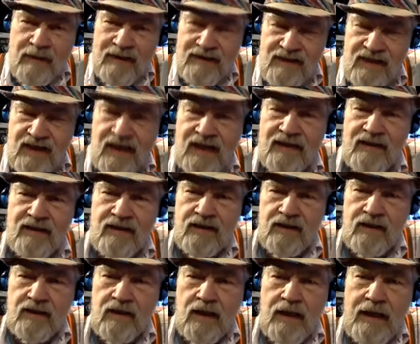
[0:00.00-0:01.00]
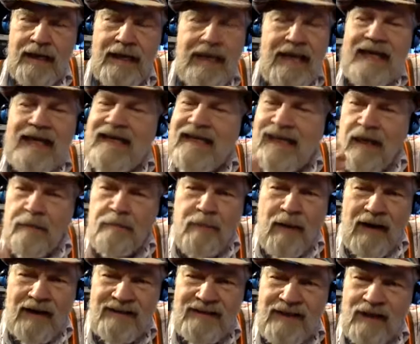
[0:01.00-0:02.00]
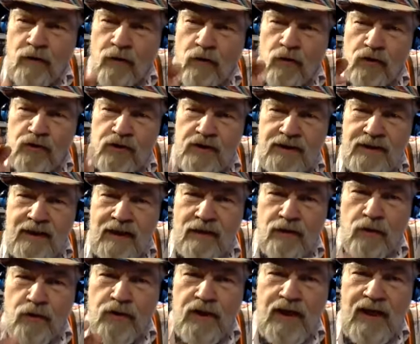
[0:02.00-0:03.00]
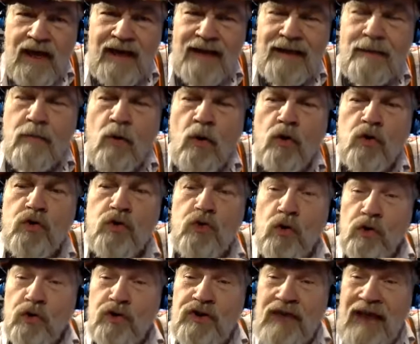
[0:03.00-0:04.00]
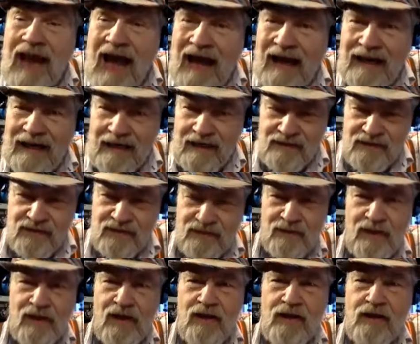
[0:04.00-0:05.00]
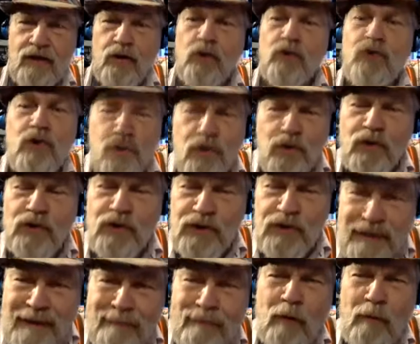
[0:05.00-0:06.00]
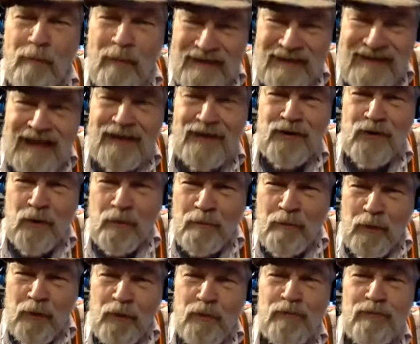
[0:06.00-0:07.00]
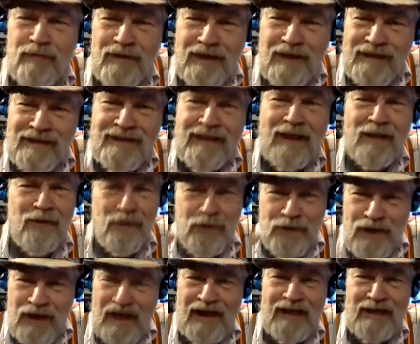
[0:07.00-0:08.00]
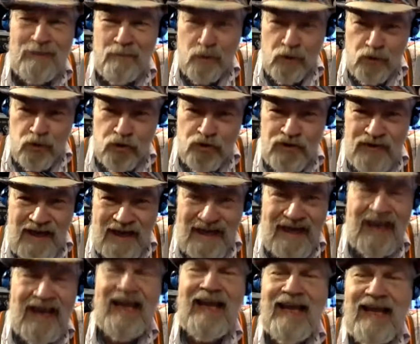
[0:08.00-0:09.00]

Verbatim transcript: paciente y qué pasa con los estados de ánimo sociales. Nosotros estamos pasando por un estado de ánimo social